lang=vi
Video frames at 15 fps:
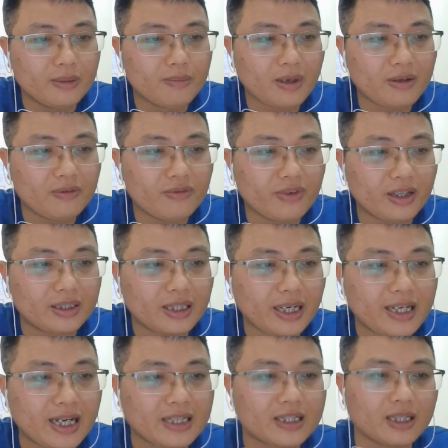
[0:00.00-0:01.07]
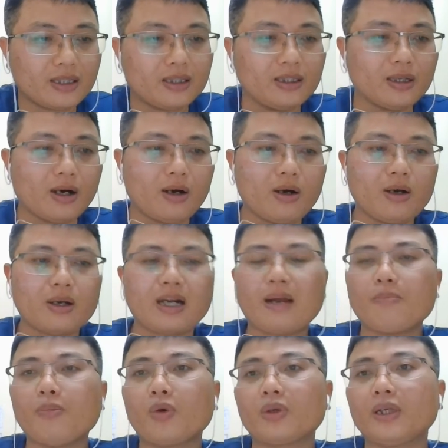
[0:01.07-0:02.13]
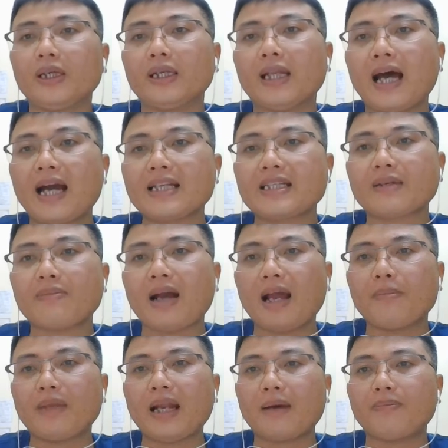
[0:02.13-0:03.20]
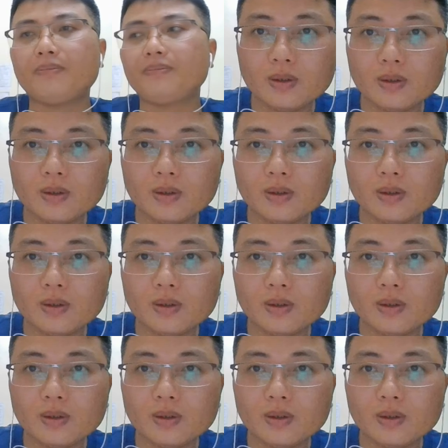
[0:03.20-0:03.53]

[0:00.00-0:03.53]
mất về tay nhà Trần từ đó năm 1225.